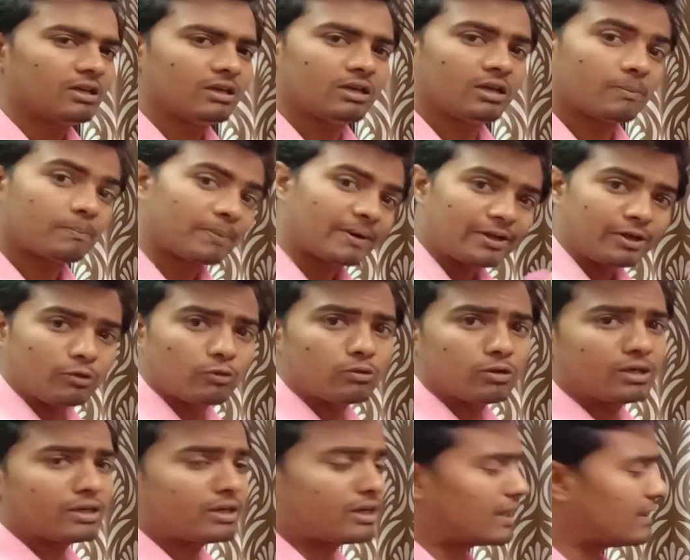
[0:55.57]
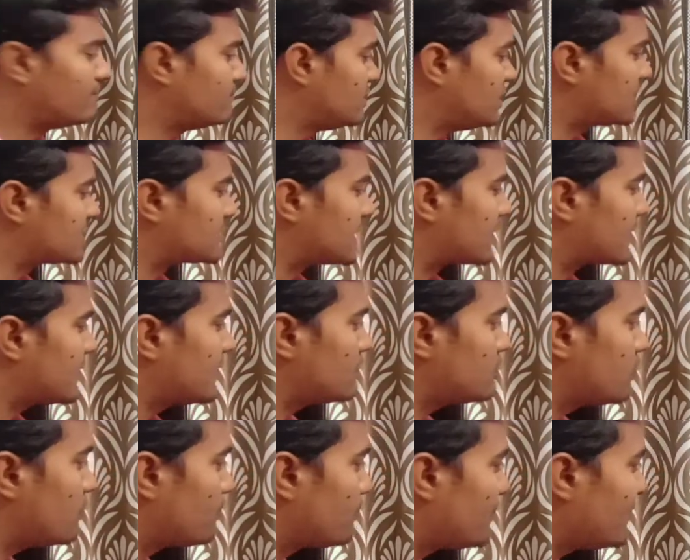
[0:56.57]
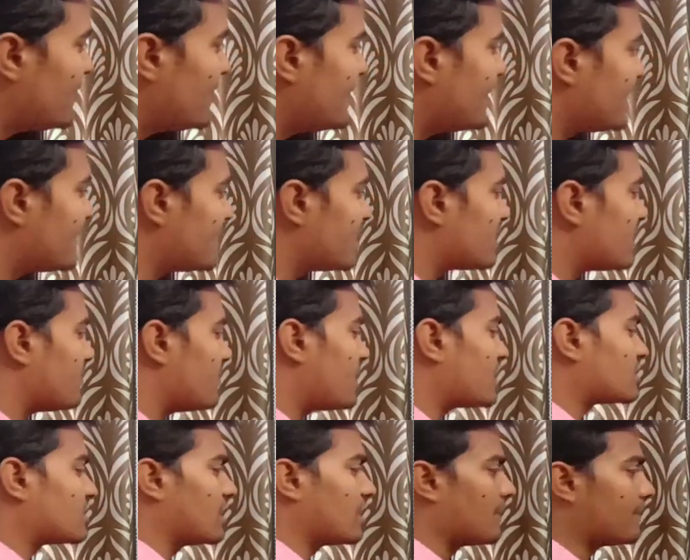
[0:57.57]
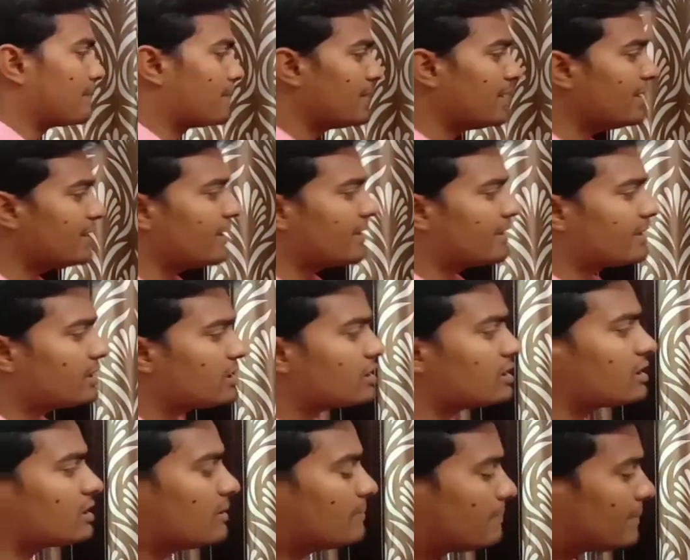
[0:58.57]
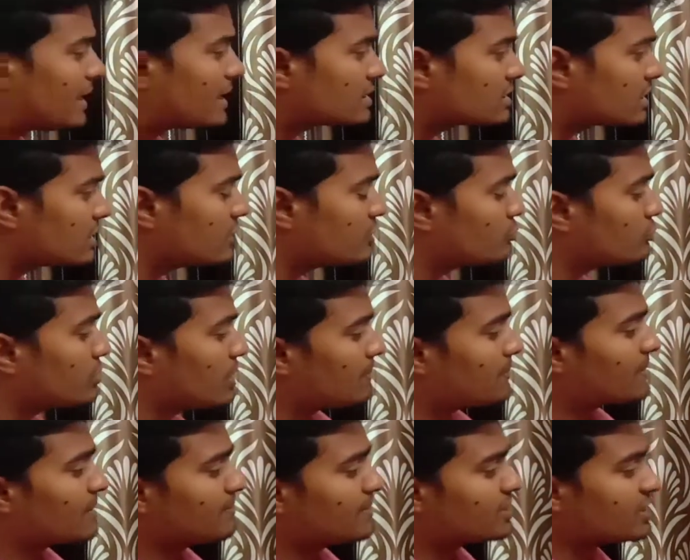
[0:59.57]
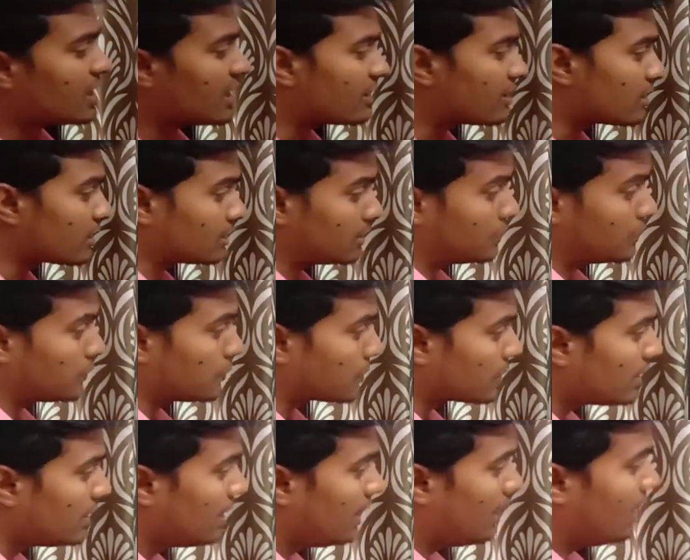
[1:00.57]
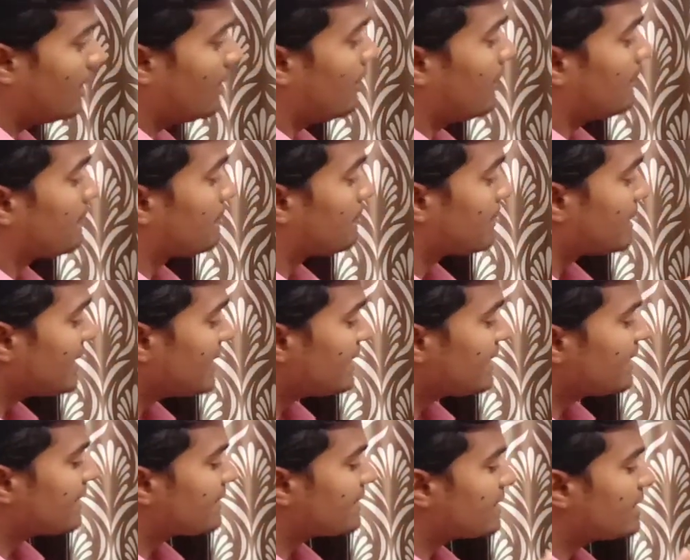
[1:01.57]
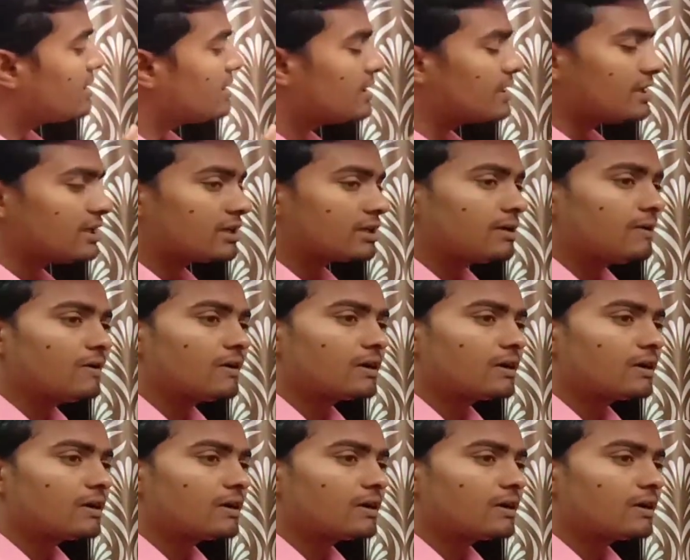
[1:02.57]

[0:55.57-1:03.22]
एक पर्टिकुलर नाम दिया जा रहा है तो प्री नेटल की बात करें प्री नेटल की अगर हम बात करें तो यहाँ पर हमें ध्यान रखना होगा प्री नेटल यानी कि